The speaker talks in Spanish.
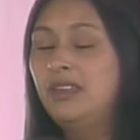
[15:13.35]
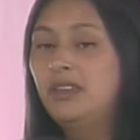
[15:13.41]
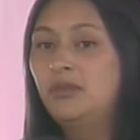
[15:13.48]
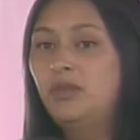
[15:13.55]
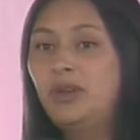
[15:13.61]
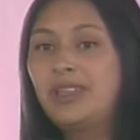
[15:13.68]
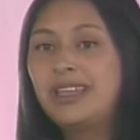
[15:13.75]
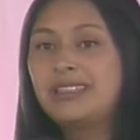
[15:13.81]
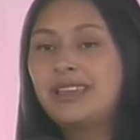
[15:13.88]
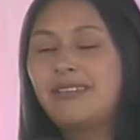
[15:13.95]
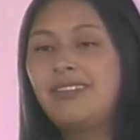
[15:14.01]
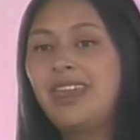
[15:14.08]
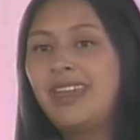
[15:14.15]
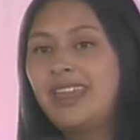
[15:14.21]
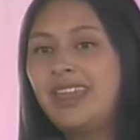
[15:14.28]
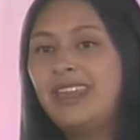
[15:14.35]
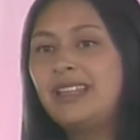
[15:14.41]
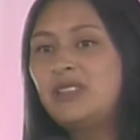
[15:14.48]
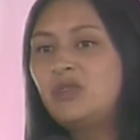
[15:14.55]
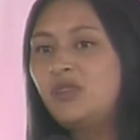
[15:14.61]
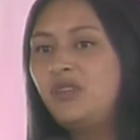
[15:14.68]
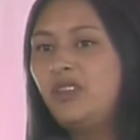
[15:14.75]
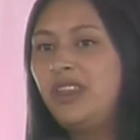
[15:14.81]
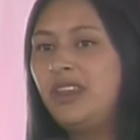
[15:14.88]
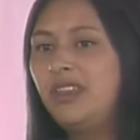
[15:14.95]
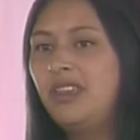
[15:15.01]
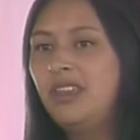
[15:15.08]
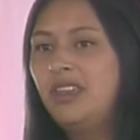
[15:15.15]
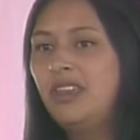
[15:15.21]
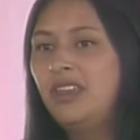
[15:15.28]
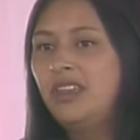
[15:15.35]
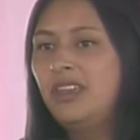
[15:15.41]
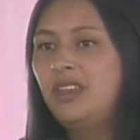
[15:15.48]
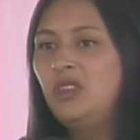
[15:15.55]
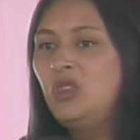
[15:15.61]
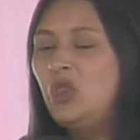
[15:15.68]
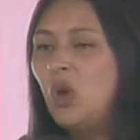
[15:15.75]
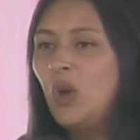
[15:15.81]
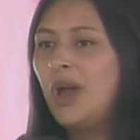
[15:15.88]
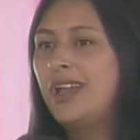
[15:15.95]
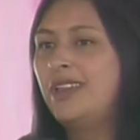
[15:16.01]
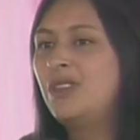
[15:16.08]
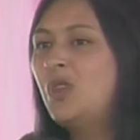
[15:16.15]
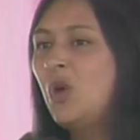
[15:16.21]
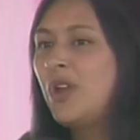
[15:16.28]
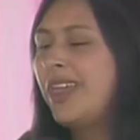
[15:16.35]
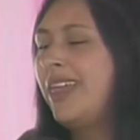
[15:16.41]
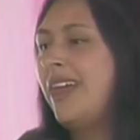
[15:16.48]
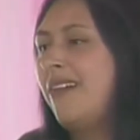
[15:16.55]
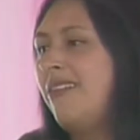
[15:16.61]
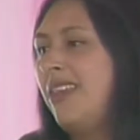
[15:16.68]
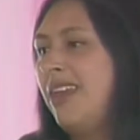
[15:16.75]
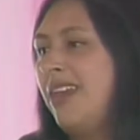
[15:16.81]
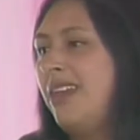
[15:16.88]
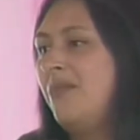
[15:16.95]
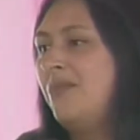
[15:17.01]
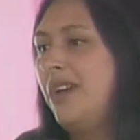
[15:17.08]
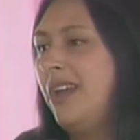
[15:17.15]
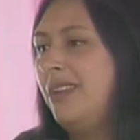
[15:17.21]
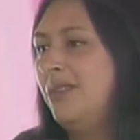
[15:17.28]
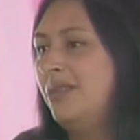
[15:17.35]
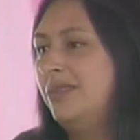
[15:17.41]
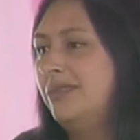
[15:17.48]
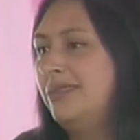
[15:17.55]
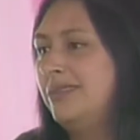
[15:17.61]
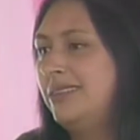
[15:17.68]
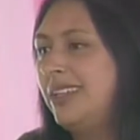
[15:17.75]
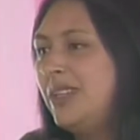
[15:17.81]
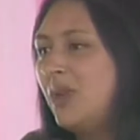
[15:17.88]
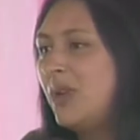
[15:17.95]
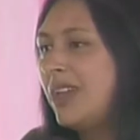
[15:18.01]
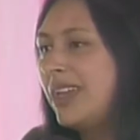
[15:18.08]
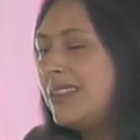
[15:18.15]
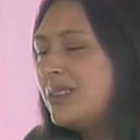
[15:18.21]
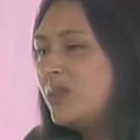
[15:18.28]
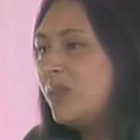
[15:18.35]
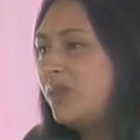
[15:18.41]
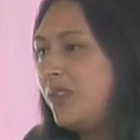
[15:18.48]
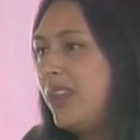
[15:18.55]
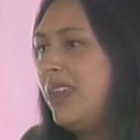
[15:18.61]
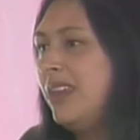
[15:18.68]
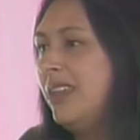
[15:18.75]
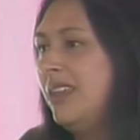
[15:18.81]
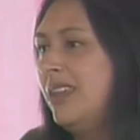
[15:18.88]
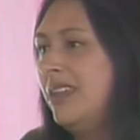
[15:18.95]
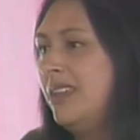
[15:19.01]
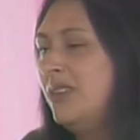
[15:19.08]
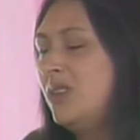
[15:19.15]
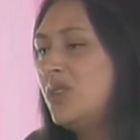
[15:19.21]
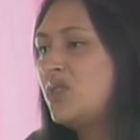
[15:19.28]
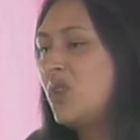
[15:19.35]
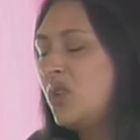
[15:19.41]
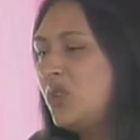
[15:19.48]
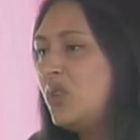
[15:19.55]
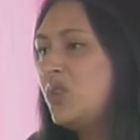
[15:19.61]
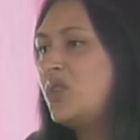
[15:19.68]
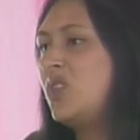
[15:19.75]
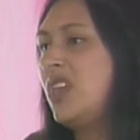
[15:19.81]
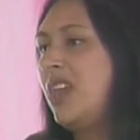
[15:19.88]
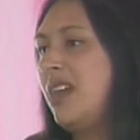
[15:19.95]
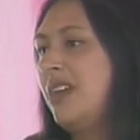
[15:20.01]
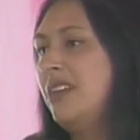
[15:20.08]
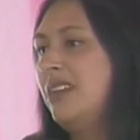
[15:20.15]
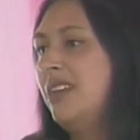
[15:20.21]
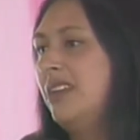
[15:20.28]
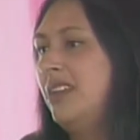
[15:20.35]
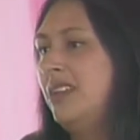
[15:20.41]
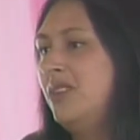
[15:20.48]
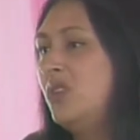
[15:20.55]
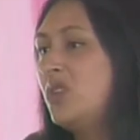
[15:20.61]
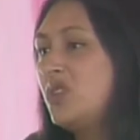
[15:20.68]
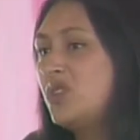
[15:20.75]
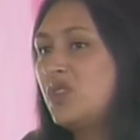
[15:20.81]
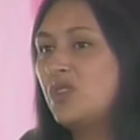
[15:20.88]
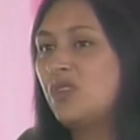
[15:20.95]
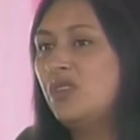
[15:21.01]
porque sabía que en el sufrir no, quedaba nada en vano, sino que el sufrir nos conducía, nos,